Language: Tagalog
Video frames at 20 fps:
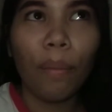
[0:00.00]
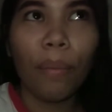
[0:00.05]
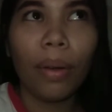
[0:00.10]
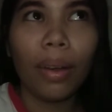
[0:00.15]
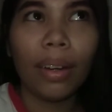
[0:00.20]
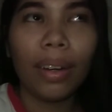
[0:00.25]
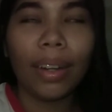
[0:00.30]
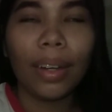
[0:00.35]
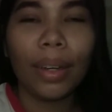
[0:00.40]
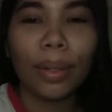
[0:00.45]

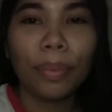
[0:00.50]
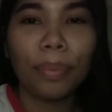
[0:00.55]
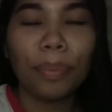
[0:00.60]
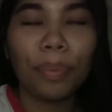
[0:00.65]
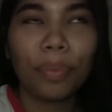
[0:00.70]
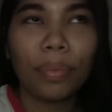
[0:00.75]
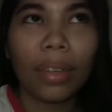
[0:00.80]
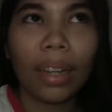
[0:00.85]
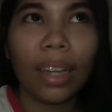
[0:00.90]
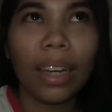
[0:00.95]
parang,
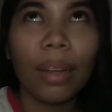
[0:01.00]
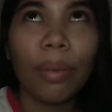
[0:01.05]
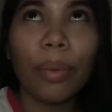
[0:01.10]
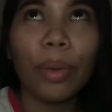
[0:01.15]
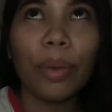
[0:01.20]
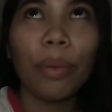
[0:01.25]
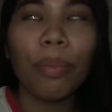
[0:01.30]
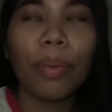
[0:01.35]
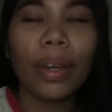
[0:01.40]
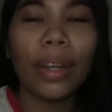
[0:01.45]
alam mo
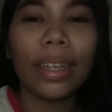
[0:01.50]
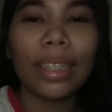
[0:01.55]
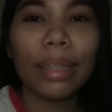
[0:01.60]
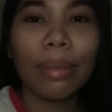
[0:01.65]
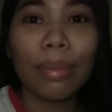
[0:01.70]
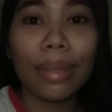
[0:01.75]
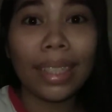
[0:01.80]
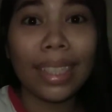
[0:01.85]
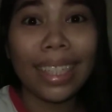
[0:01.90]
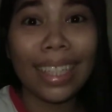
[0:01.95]
yun, parang
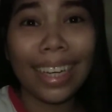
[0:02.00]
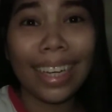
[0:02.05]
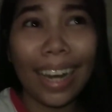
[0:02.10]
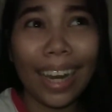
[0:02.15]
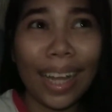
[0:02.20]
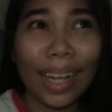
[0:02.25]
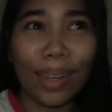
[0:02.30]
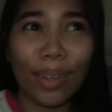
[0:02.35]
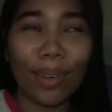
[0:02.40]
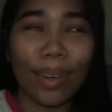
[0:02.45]
namiss din
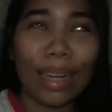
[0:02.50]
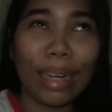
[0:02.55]
nila ako.